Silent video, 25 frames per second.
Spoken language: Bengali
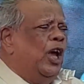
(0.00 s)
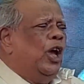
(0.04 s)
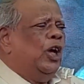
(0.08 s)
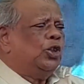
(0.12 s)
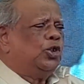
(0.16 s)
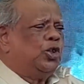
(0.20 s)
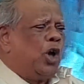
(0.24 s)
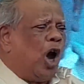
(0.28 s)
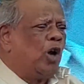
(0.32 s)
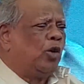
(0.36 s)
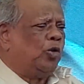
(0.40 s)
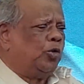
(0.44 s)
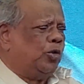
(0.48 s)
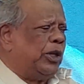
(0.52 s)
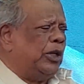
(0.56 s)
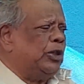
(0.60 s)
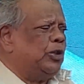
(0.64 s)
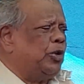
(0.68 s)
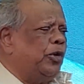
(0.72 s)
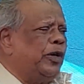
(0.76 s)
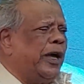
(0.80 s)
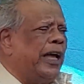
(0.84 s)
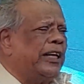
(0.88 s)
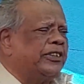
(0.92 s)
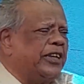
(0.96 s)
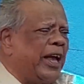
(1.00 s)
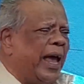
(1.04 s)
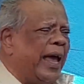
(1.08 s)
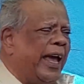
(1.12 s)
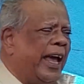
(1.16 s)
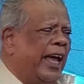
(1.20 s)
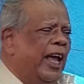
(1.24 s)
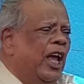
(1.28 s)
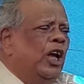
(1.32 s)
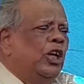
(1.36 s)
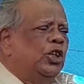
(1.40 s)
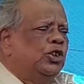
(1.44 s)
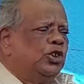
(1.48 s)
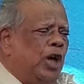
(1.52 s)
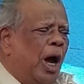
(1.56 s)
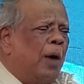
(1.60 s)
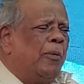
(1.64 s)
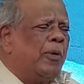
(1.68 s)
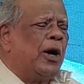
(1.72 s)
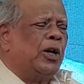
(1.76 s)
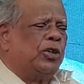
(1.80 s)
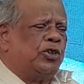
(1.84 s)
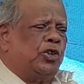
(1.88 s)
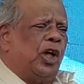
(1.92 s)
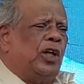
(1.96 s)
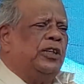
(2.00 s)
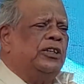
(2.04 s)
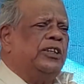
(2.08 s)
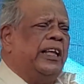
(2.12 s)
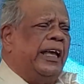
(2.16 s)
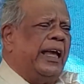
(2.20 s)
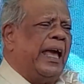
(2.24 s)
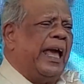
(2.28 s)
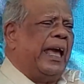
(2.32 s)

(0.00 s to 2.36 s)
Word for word: শক্তি জুগিয়েছে সমর্থন দিয়ে